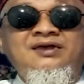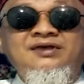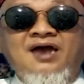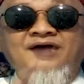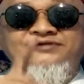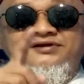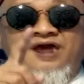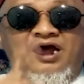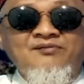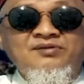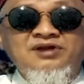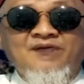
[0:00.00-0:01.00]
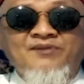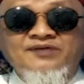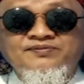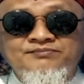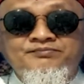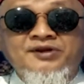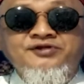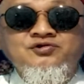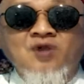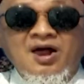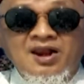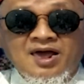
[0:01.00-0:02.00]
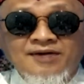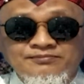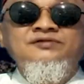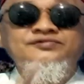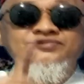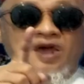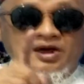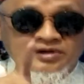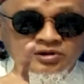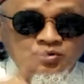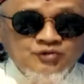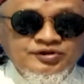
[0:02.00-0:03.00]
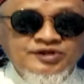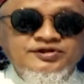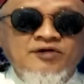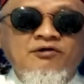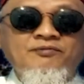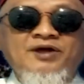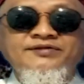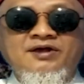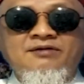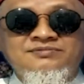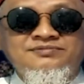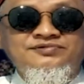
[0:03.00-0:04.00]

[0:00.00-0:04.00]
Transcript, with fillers: Yang sedang mendapat persoalan, cari kunci jawabannya.